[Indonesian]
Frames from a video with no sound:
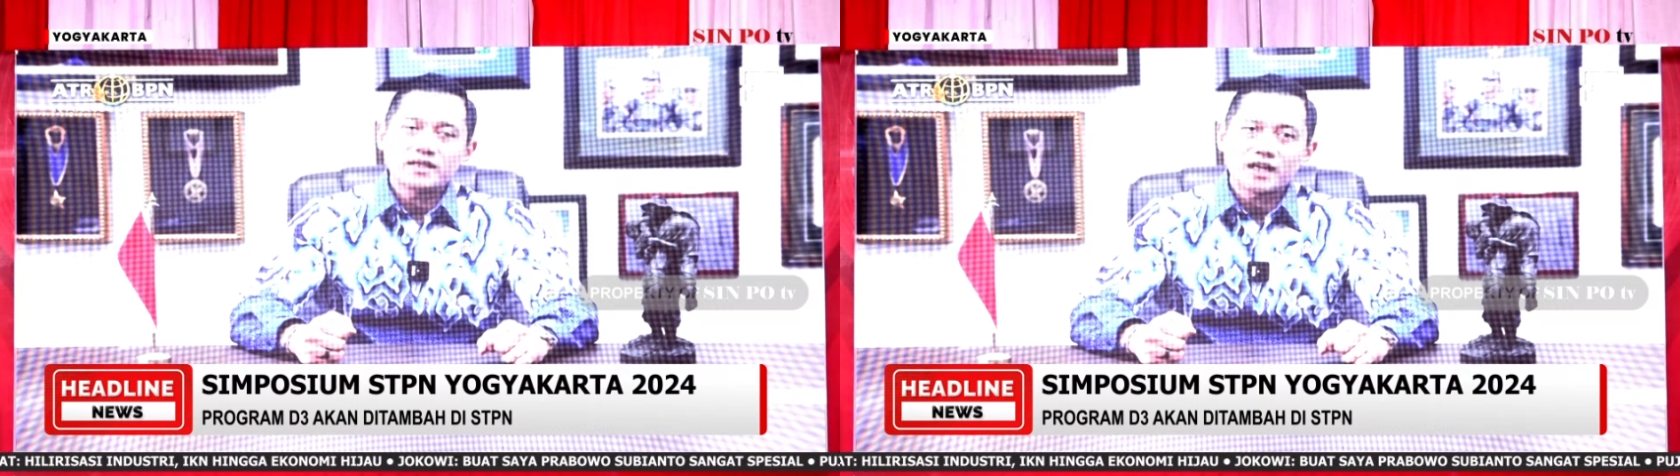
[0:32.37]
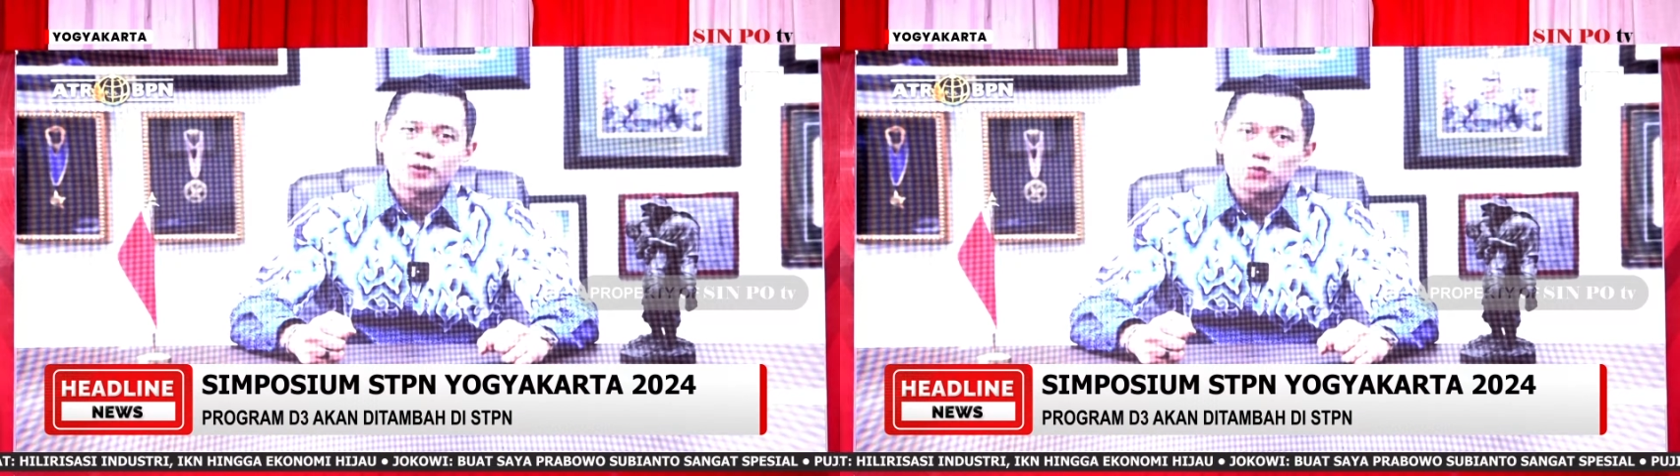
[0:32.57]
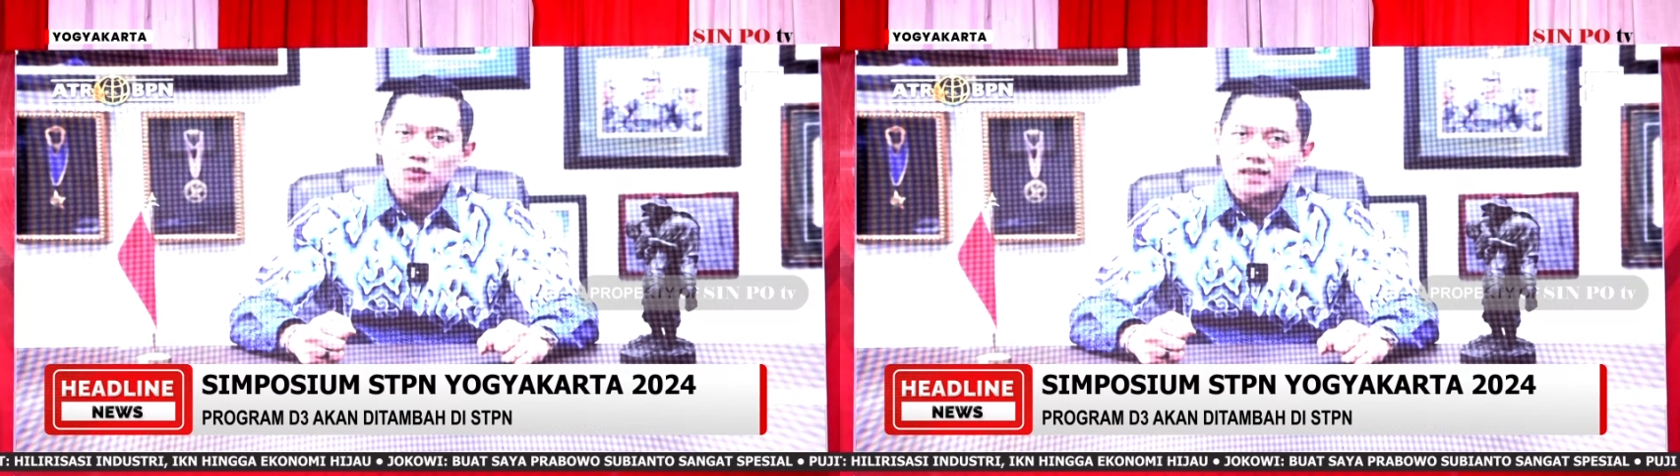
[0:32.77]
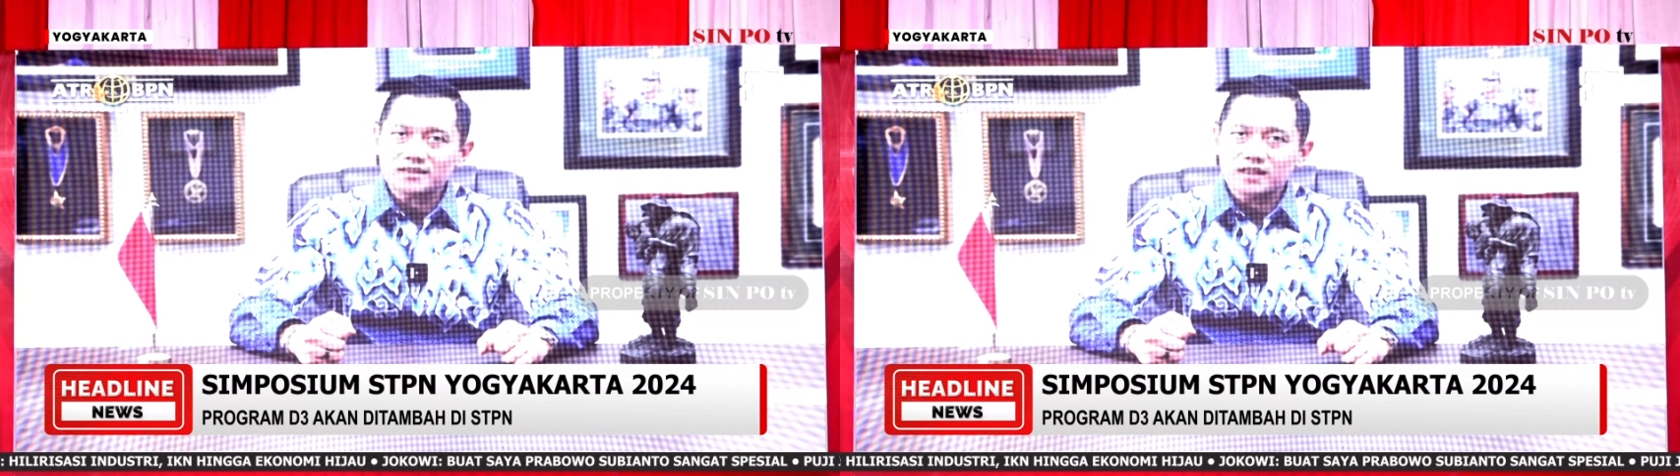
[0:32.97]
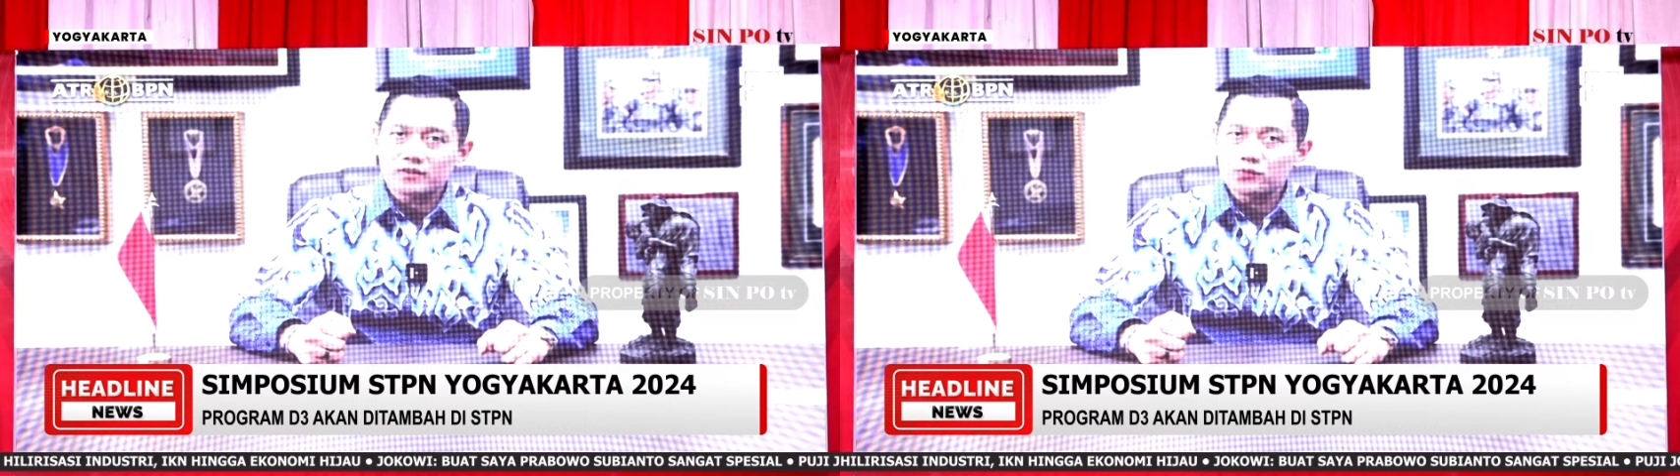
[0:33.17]
akan
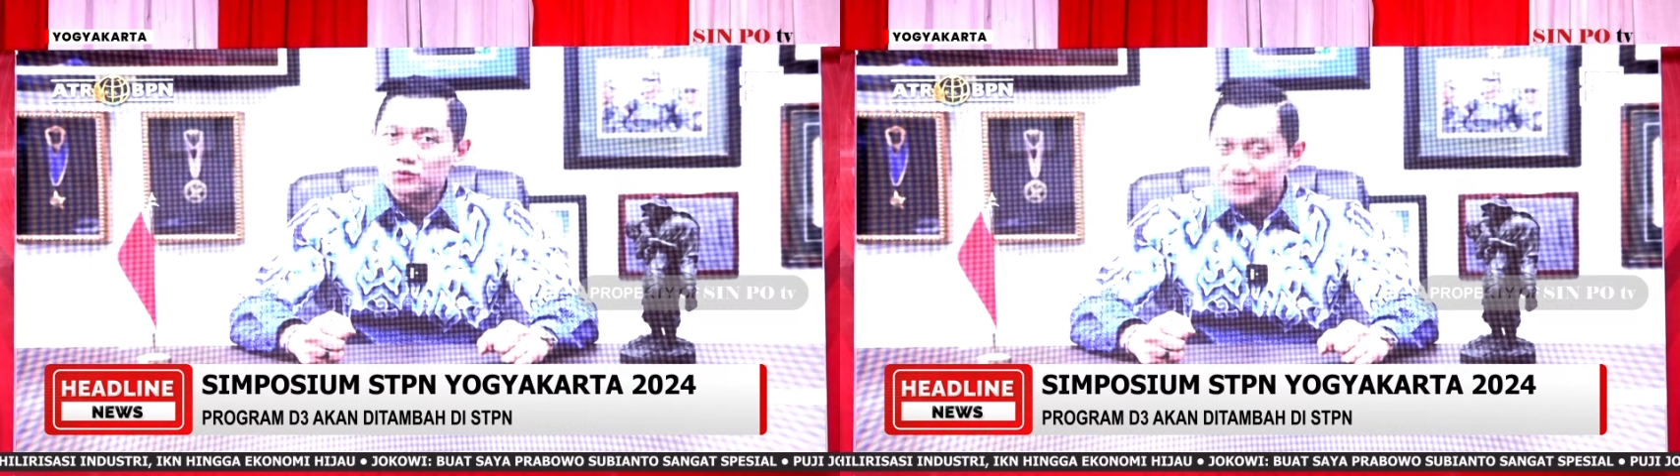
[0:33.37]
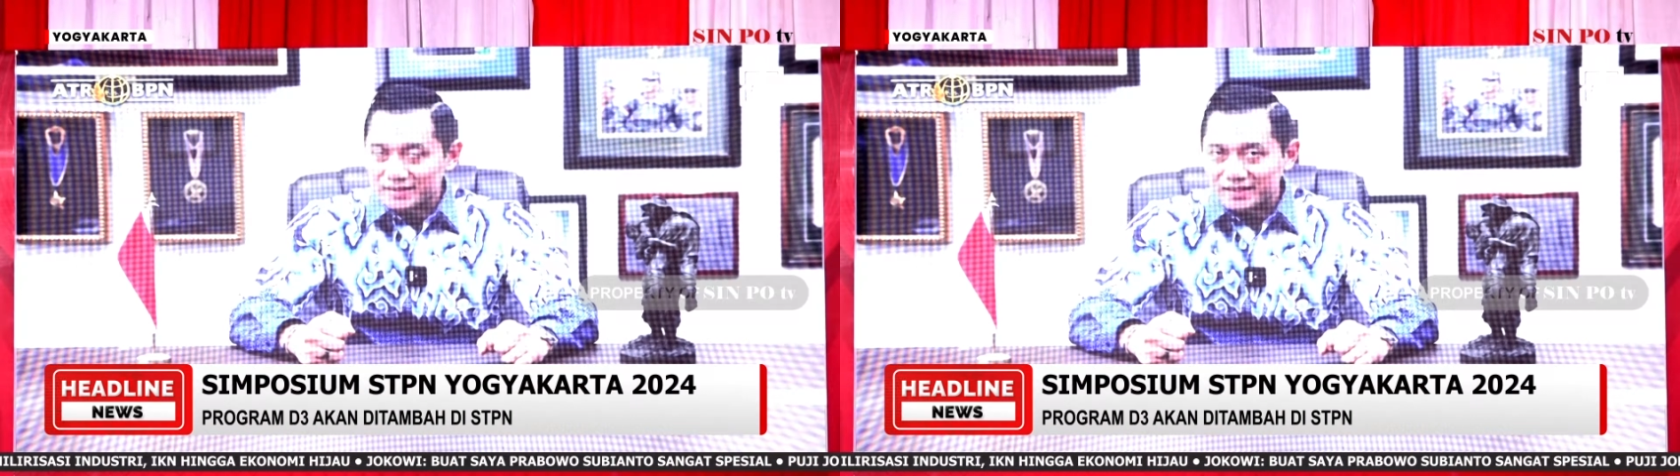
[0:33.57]
berkomunikasi dengan